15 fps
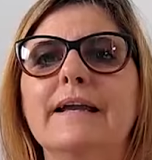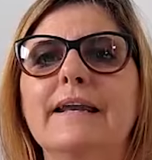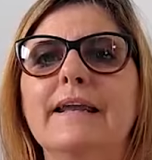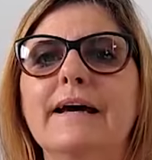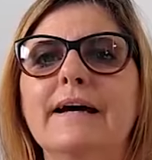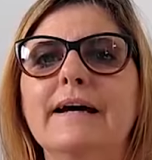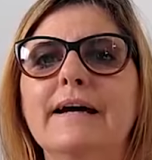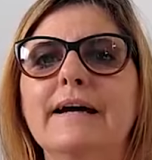
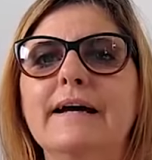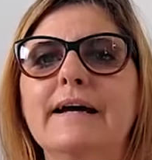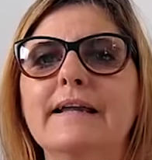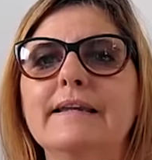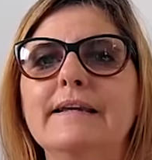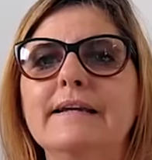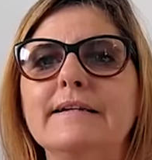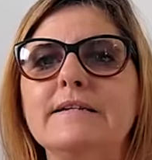la
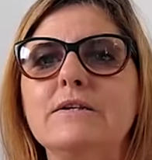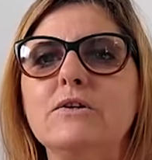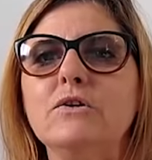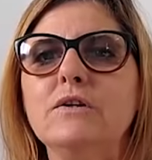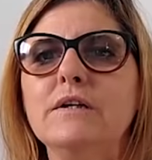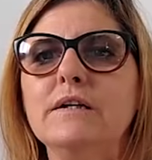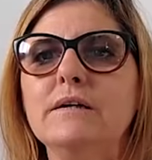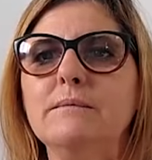
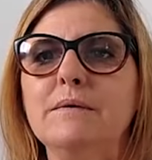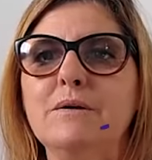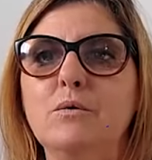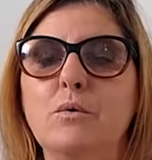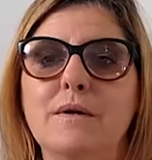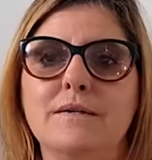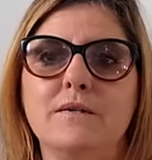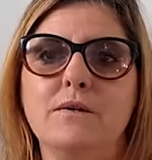Dirección de
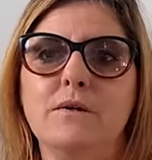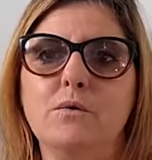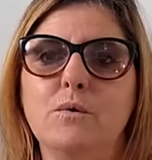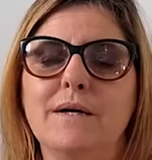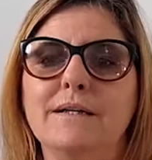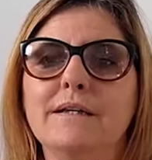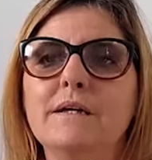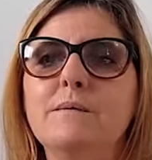Vinculación
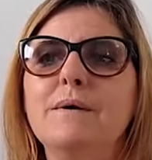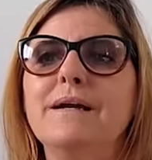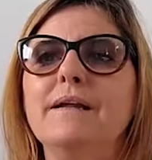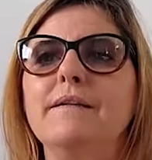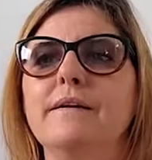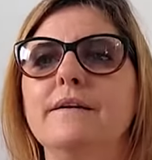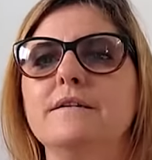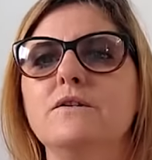Educativa, la
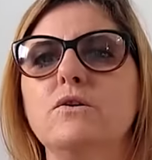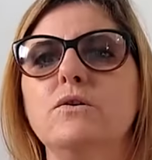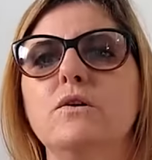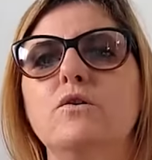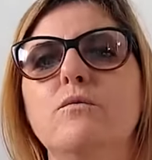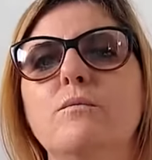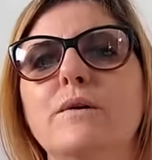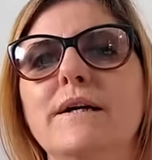Dirección
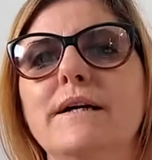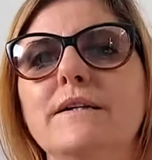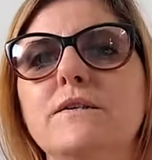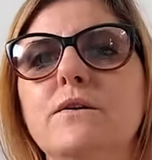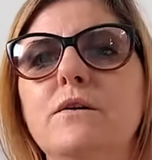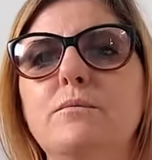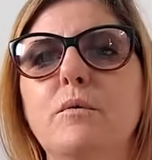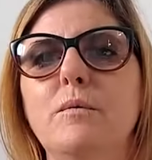de
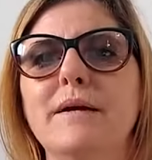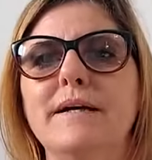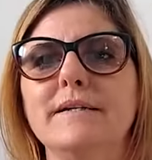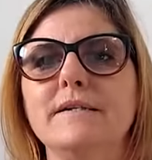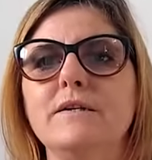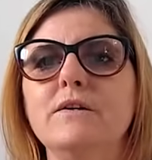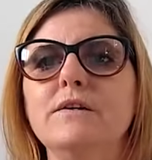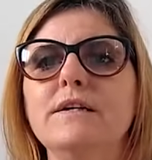Comunicación y
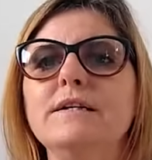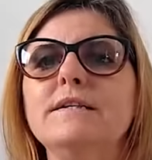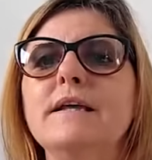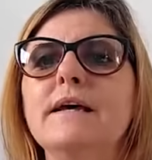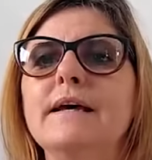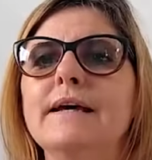Publicaciones,